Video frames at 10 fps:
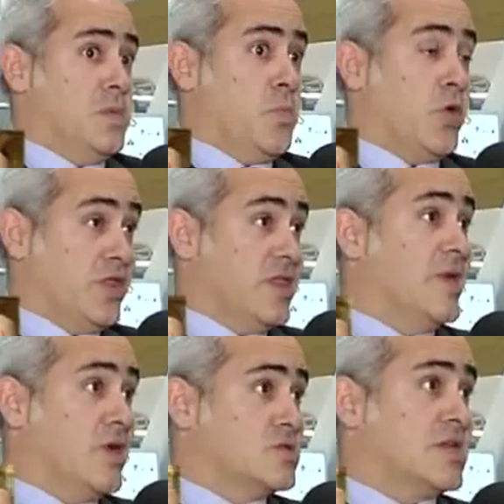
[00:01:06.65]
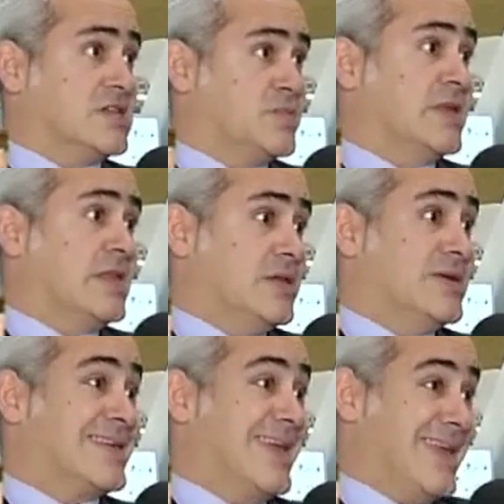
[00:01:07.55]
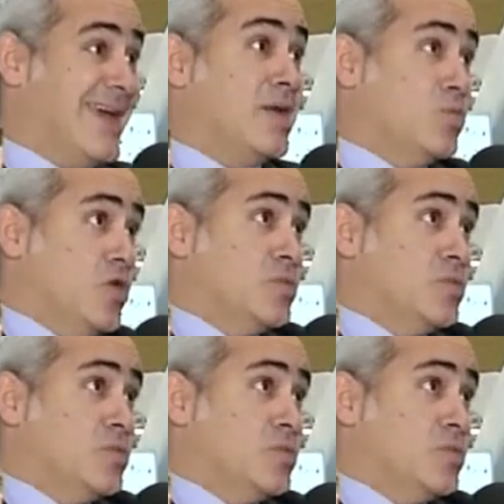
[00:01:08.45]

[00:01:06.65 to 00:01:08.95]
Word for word: por encima de nuestras expectativas que ya eran muy